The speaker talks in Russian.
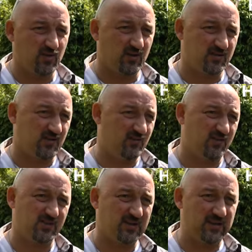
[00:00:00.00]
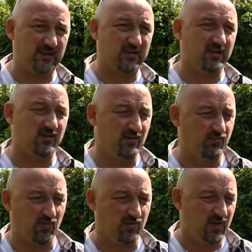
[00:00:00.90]
Когда ты занимаешься карате, это не
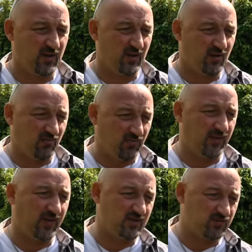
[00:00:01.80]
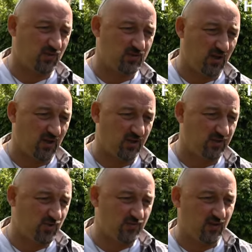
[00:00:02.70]
повод выйти из спортзала и
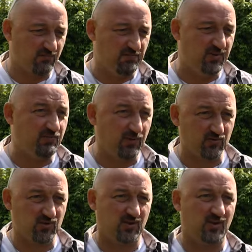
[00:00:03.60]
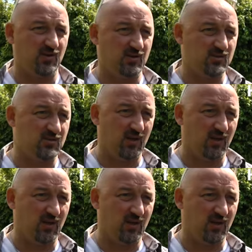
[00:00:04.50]
начать всех бить, потому что ты каратист.